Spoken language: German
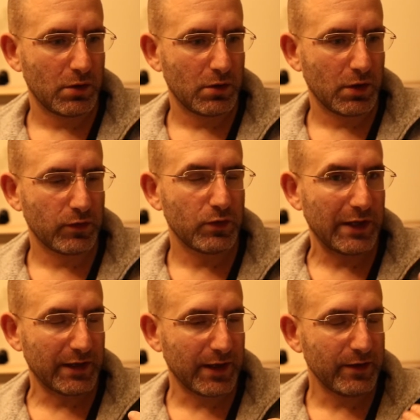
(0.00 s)
also die
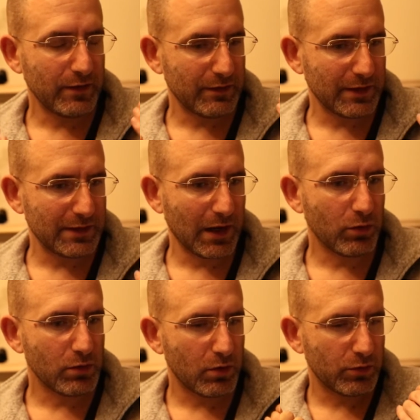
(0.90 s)
Erkenntnis, der
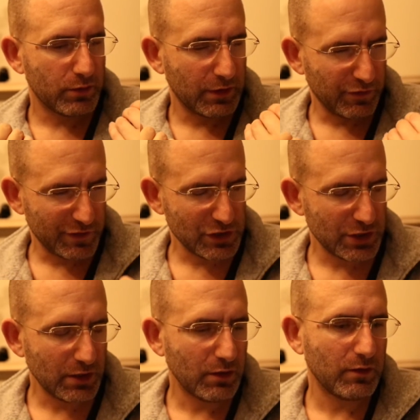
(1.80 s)
Download, der
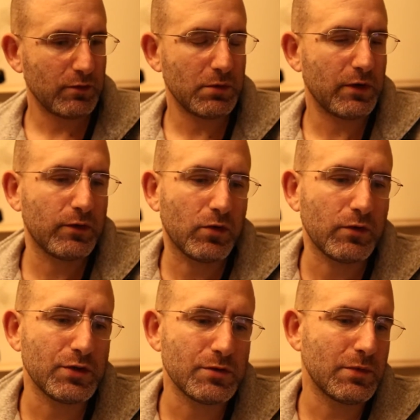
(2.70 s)
Verständnis über das
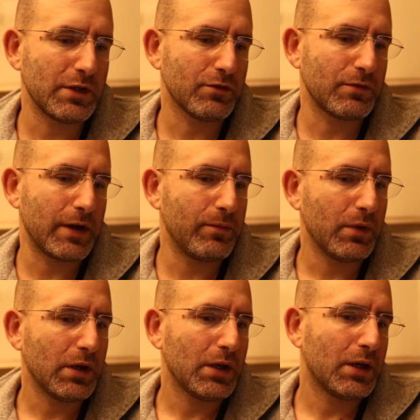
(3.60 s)
toxische Metaframe
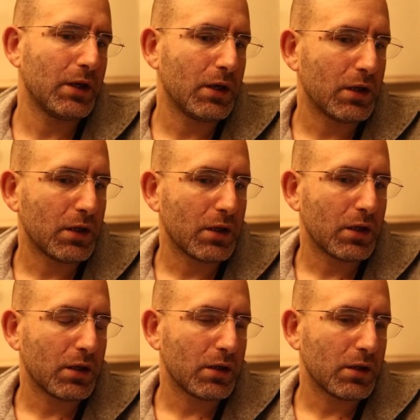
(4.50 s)

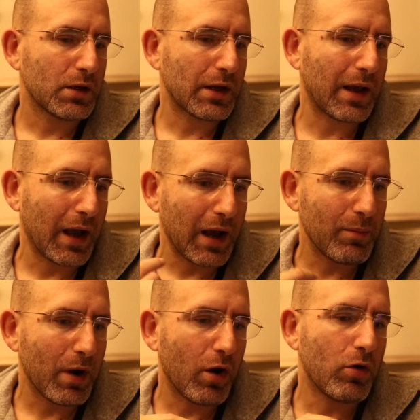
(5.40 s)

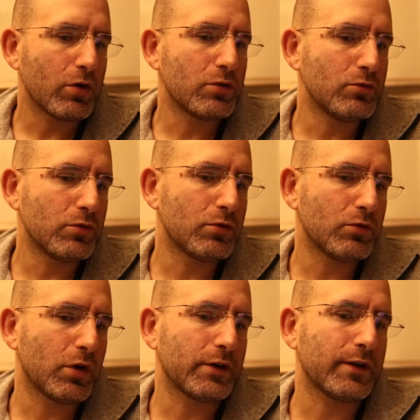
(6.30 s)
kam auch nur
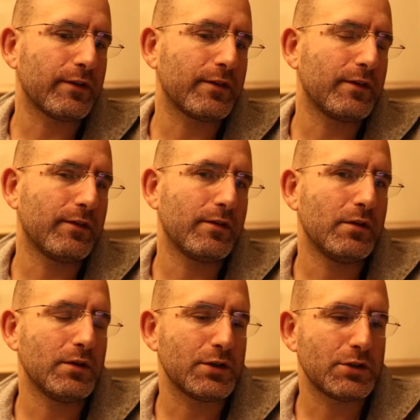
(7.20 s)
durch das Sitzen
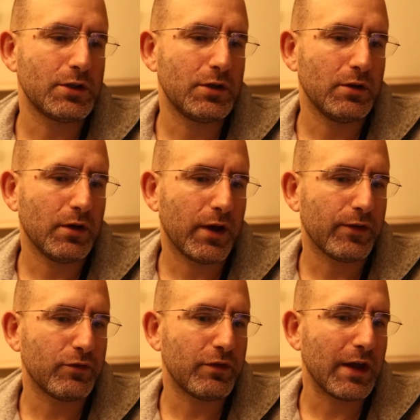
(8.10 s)
in der Stille.
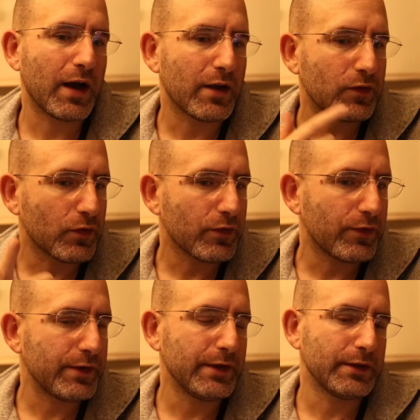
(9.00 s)
Also wäre
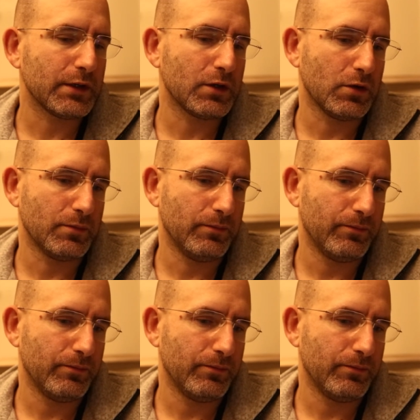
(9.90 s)
ansonsten nicht gekommen.